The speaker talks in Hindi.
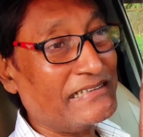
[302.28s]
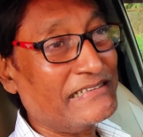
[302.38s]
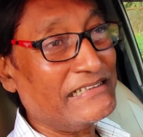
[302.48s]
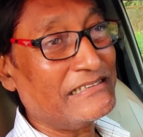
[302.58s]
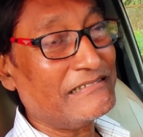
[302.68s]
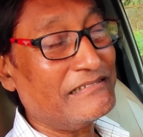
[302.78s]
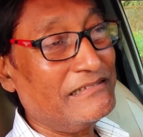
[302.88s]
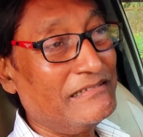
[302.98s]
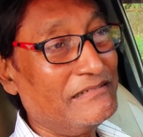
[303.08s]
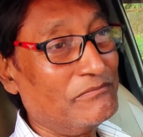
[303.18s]
लासिद
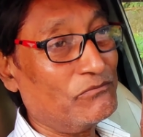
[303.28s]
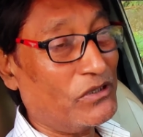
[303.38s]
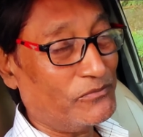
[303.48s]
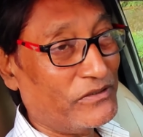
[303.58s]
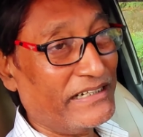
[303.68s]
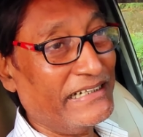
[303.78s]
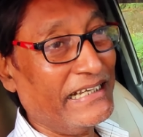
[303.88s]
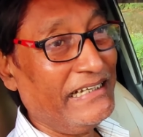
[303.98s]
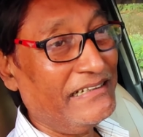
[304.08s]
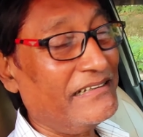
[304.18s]
बरफुगन
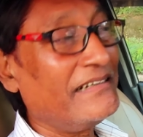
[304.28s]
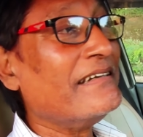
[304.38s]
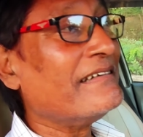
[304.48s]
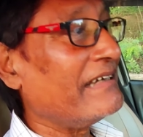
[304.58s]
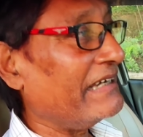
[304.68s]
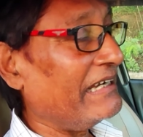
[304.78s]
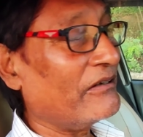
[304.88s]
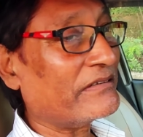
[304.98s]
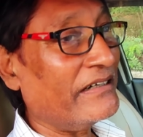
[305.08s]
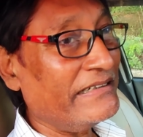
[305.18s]
ने ये
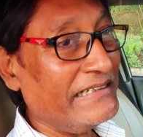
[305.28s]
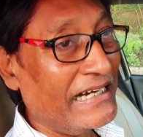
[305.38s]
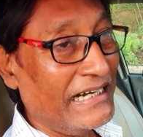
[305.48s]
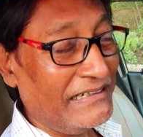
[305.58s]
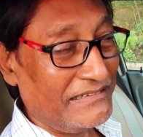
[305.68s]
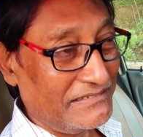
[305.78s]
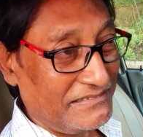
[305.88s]
लोग को यहाँ